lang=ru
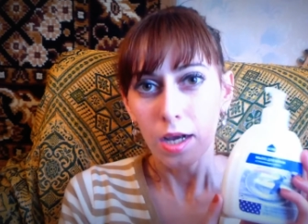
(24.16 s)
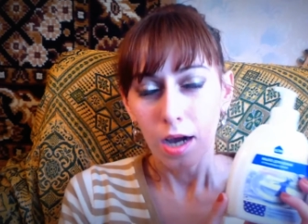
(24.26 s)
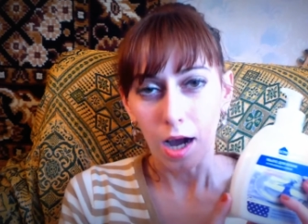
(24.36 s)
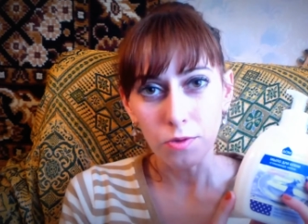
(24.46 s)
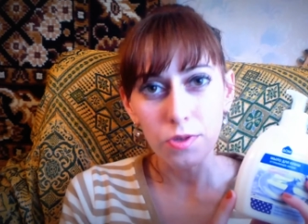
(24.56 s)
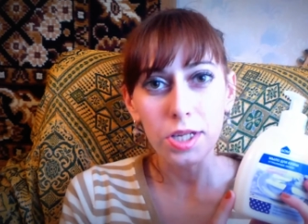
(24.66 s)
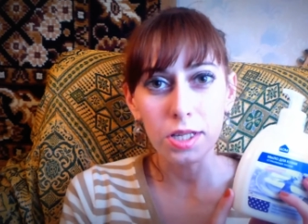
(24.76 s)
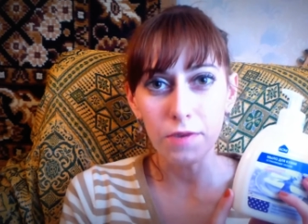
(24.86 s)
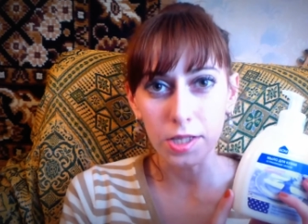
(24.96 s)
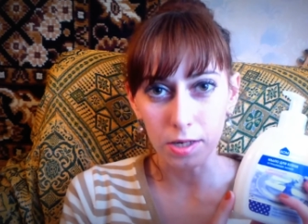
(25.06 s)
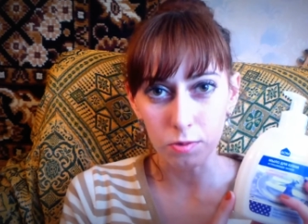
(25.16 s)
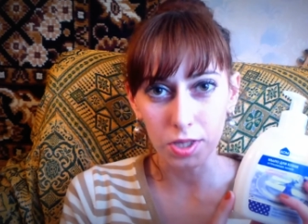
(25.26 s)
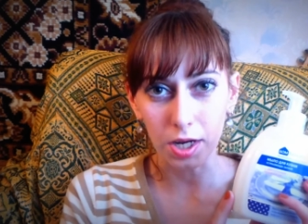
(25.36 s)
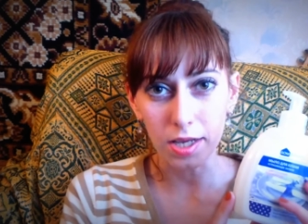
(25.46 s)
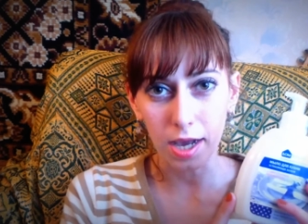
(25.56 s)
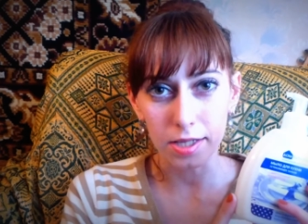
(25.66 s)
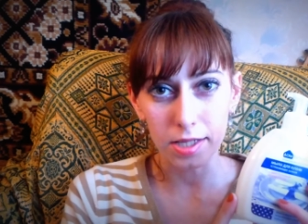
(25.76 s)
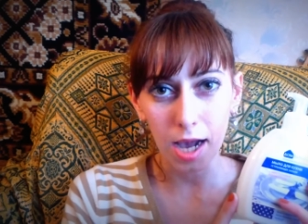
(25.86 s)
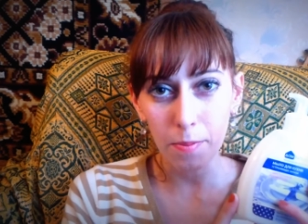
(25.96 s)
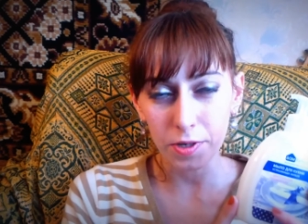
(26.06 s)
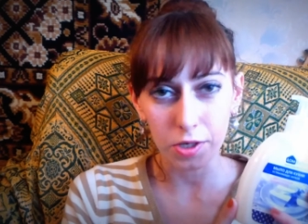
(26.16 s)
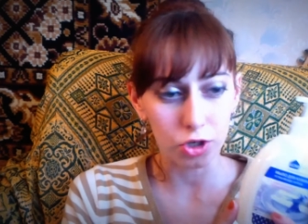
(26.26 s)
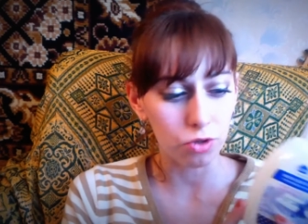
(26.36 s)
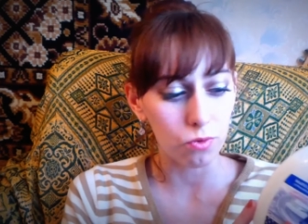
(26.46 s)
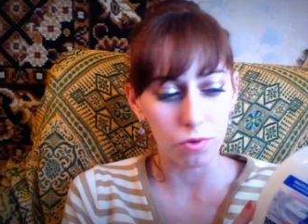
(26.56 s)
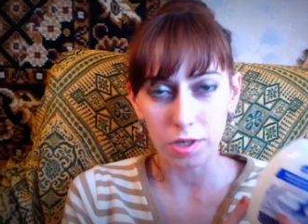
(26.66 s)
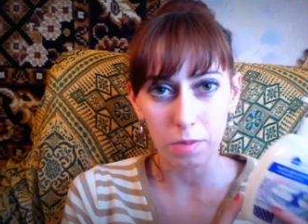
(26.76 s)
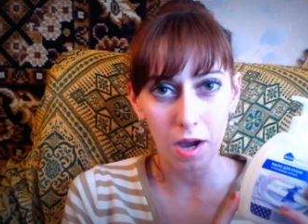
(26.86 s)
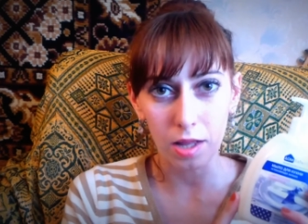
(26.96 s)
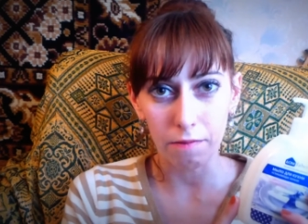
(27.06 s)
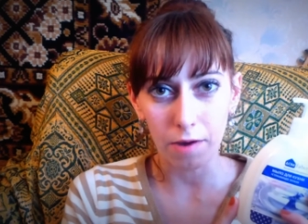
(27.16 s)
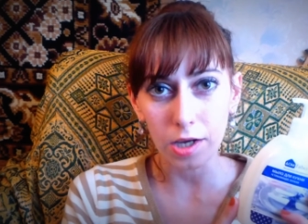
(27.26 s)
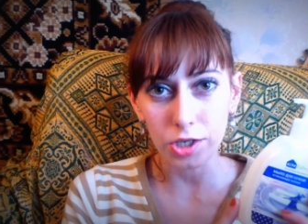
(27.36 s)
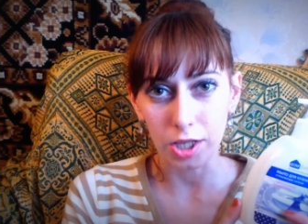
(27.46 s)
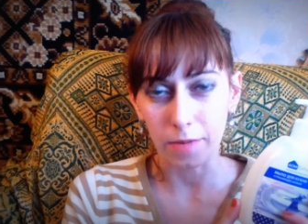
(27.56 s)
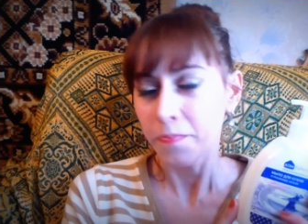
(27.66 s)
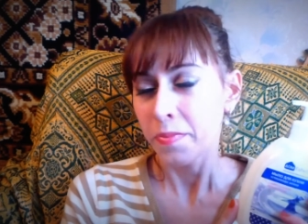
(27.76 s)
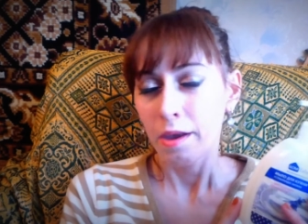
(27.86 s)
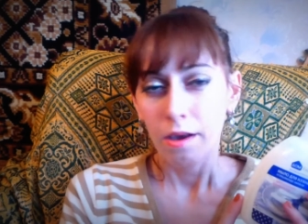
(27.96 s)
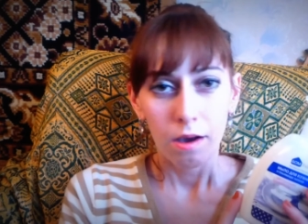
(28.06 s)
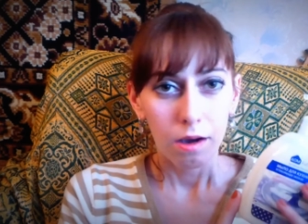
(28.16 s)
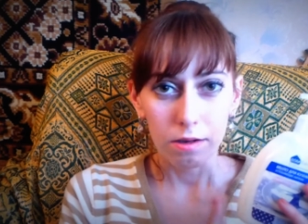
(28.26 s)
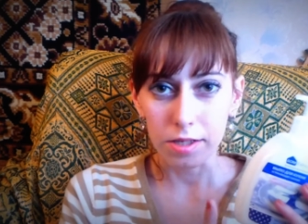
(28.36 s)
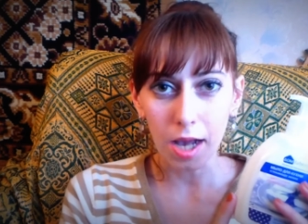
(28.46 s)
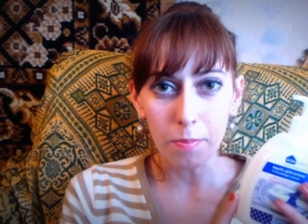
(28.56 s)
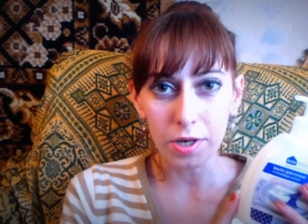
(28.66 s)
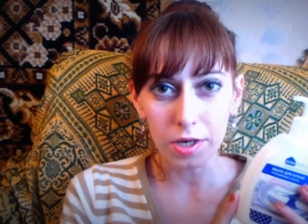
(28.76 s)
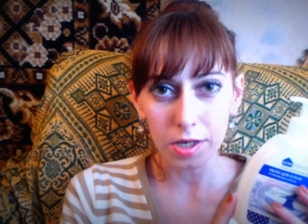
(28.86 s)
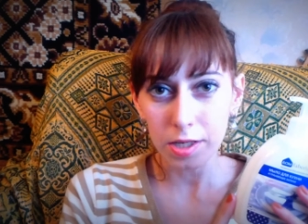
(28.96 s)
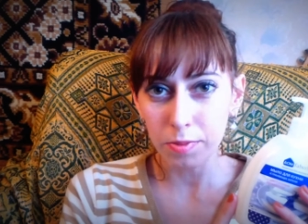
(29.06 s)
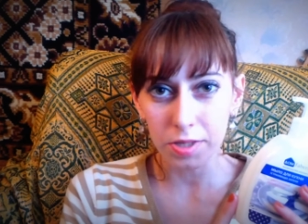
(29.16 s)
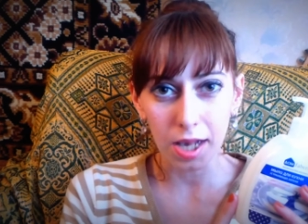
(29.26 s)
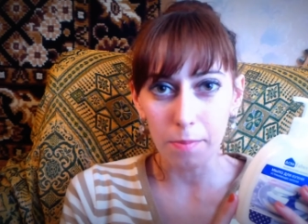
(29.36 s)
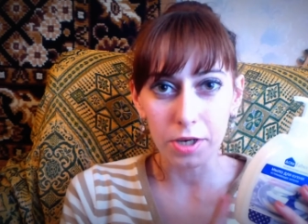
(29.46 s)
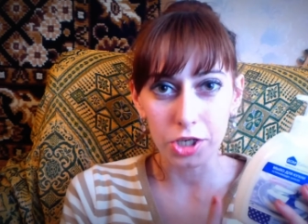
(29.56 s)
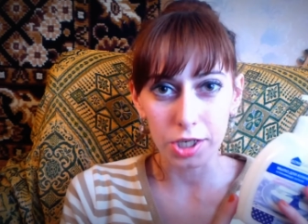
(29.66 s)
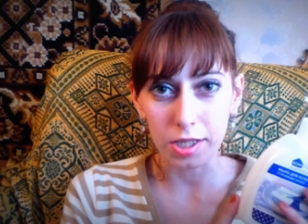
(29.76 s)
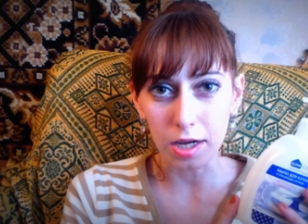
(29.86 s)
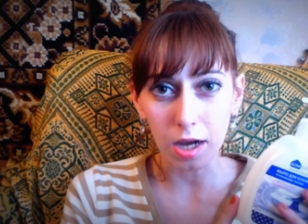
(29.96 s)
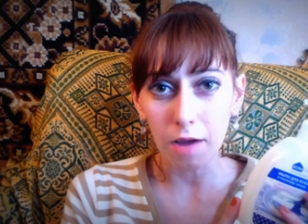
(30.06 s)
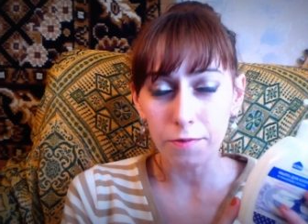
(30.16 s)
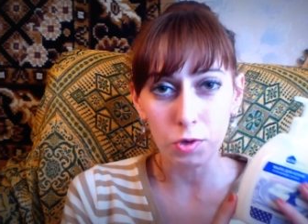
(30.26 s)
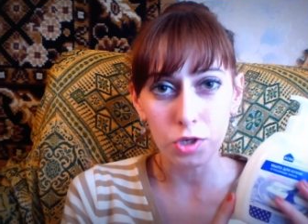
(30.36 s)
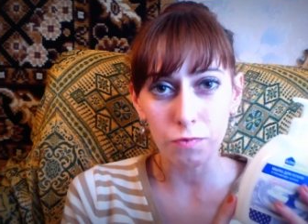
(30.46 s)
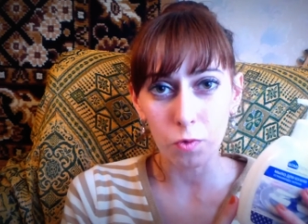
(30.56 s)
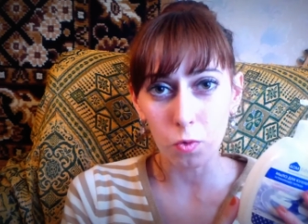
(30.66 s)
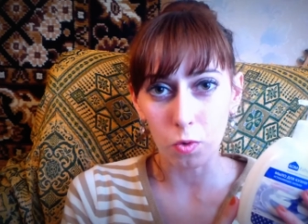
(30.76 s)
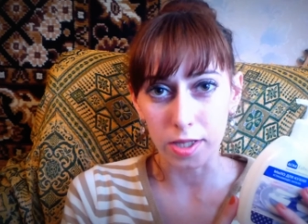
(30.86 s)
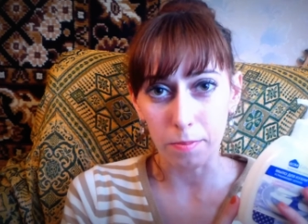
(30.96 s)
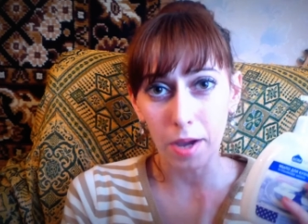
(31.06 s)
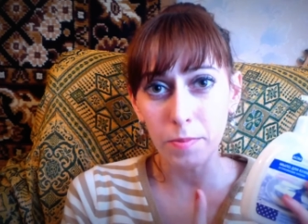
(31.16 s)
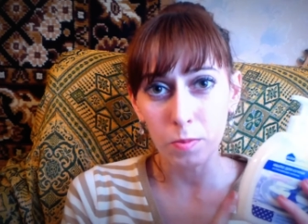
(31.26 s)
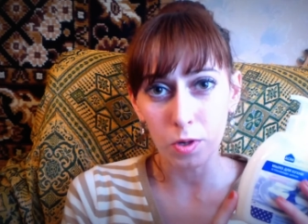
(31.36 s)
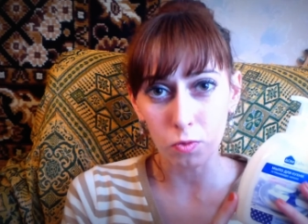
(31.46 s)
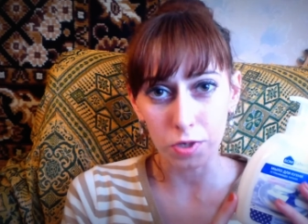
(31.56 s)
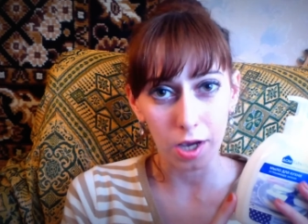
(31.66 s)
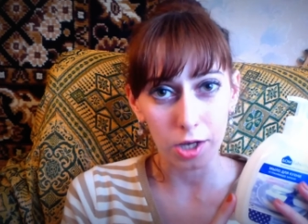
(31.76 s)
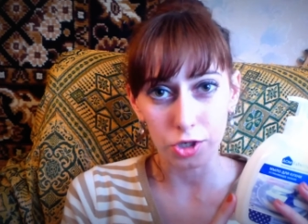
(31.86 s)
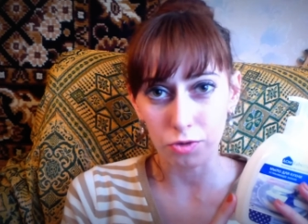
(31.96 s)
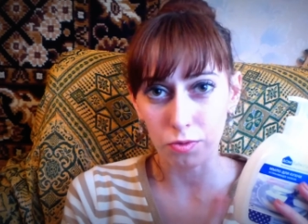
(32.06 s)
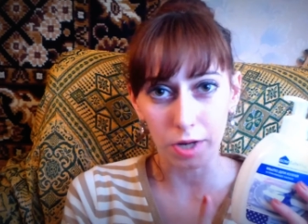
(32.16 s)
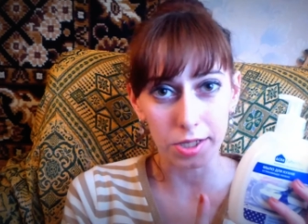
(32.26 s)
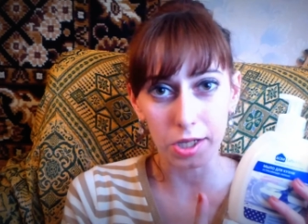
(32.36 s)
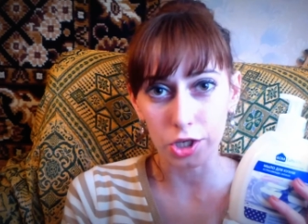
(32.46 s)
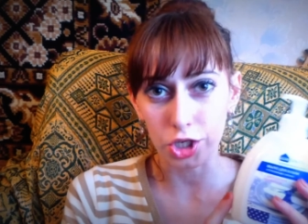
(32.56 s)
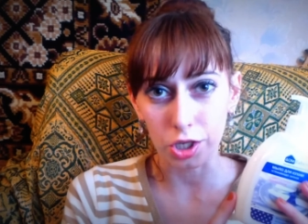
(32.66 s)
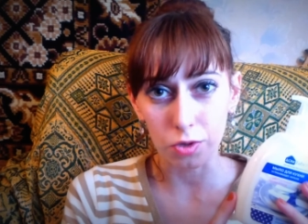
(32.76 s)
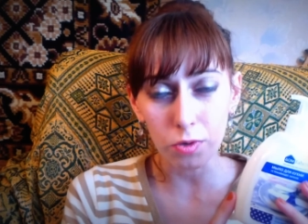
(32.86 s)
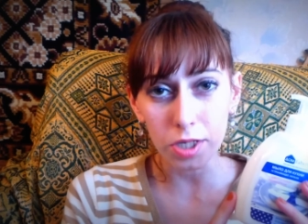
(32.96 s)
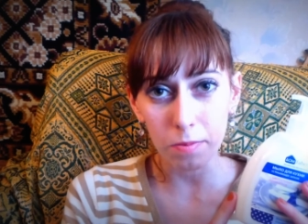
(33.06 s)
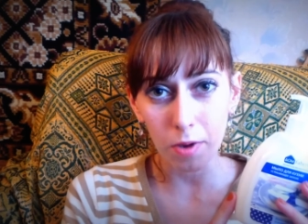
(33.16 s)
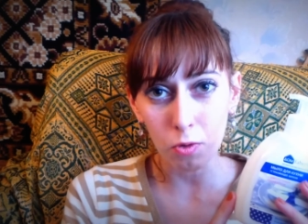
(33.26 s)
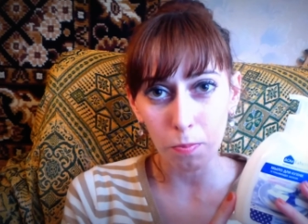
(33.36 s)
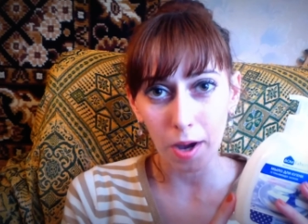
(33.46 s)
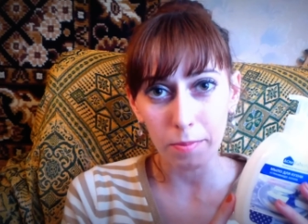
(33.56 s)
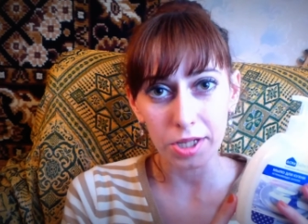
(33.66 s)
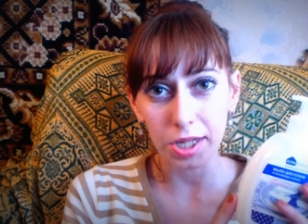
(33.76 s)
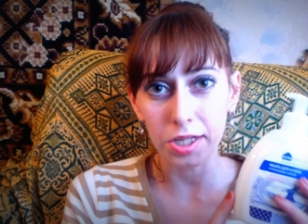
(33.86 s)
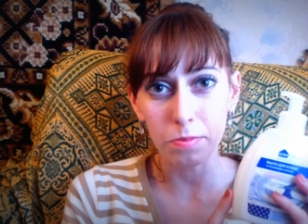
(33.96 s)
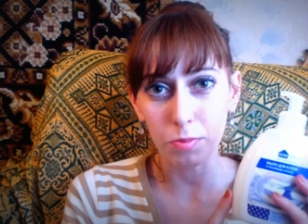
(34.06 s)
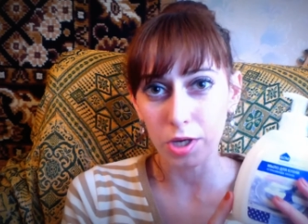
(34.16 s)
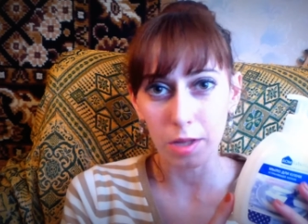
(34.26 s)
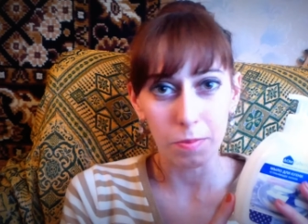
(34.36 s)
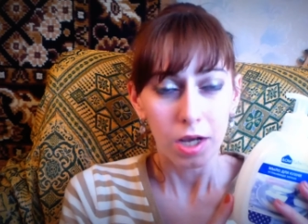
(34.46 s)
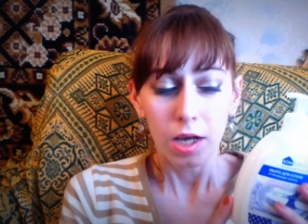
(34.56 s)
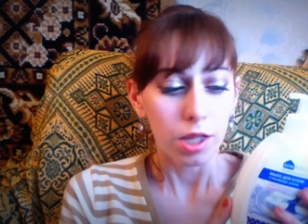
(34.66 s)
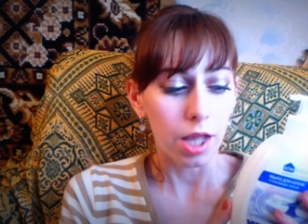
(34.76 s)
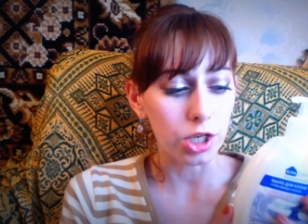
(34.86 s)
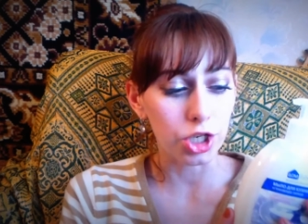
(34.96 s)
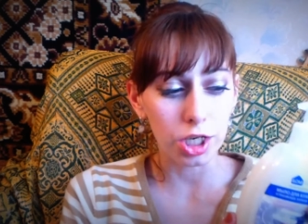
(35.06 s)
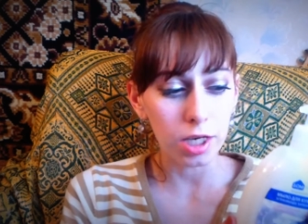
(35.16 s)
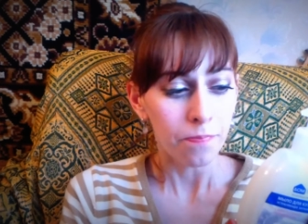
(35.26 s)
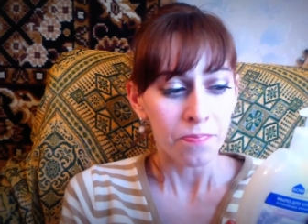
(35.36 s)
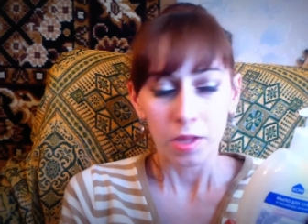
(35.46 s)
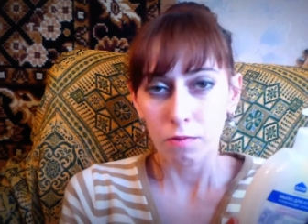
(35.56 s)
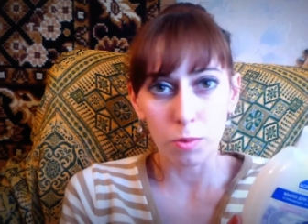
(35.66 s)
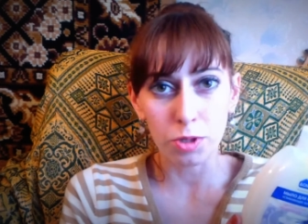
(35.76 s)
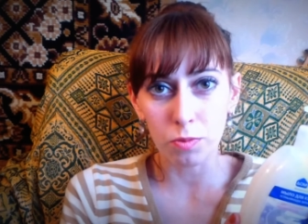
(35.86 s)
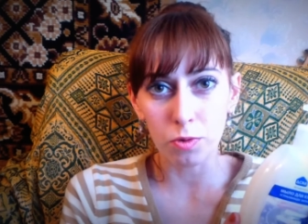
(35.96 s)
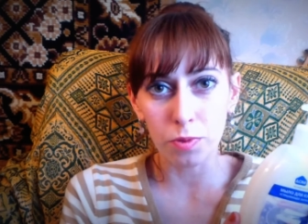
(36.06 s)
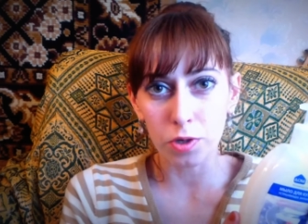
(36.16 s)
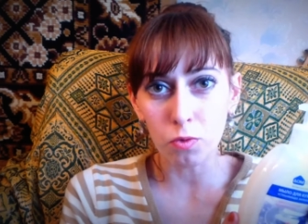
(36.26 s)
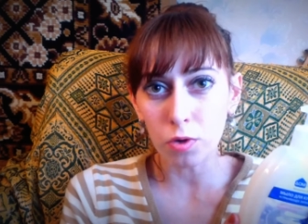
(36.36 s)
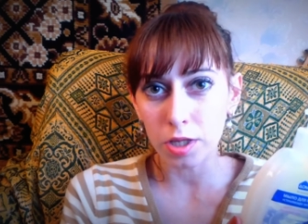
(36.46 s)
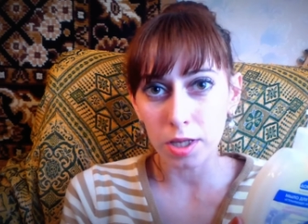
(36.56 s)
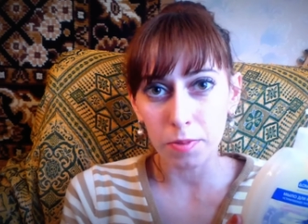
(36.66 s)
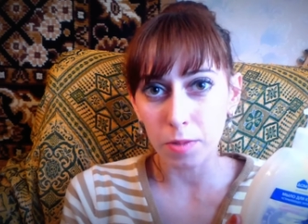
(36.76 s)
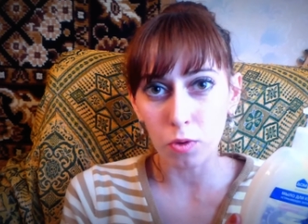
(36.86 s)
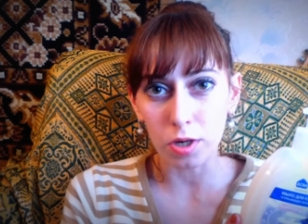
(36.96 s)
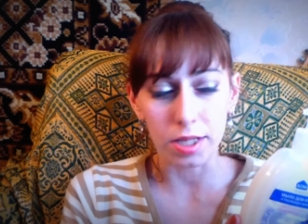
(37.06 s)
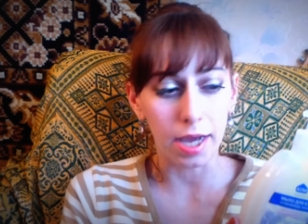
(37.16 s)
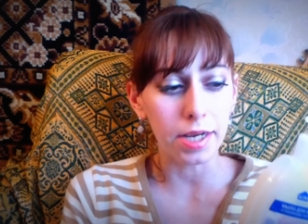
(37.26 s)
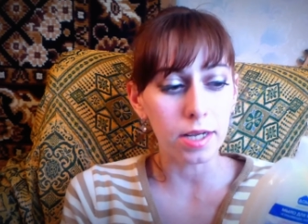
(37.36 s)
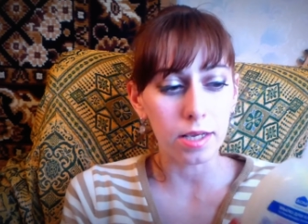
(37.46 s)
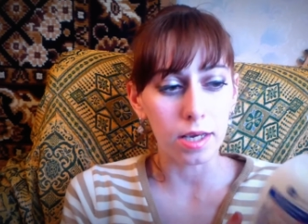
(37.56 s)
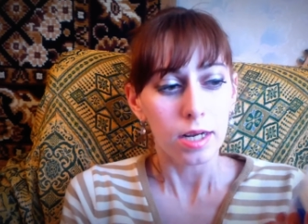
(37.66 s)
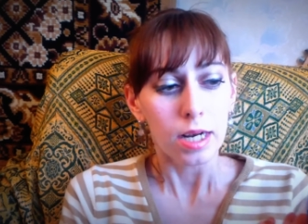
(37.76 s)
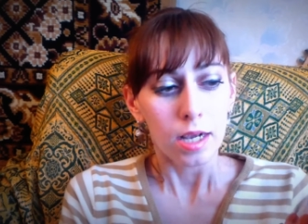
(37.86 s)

Оно действительно устраняет запахи, что немаловажно. важно Э, запах рыбы, запах чеснока, все чего угодно. Помимо рук я еще разделочные доски могу помыть этим мылом, ножи, в общем, любые кухонные приборы, тарелки.